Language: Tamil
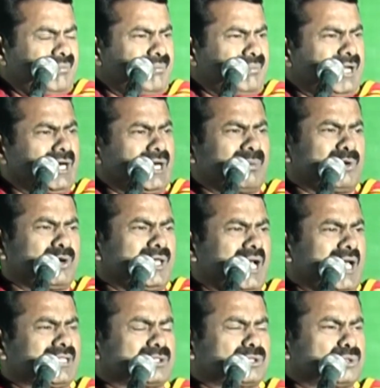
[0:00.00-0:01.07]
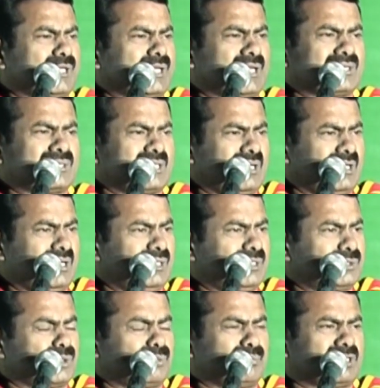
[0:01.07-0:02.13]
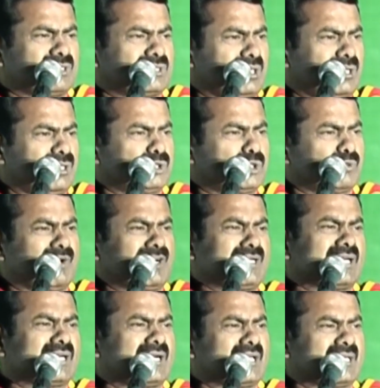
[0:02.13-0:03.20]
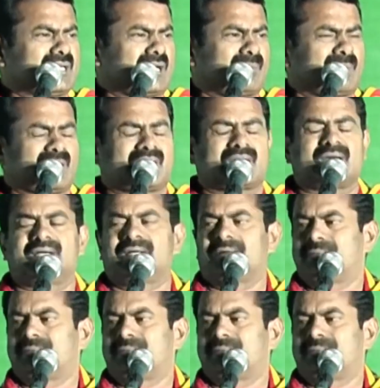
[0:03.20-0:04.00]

மீள முடியாத துயரத்தில் துன்பத்தில் துவண்டு கிடக்கிற மக்கள்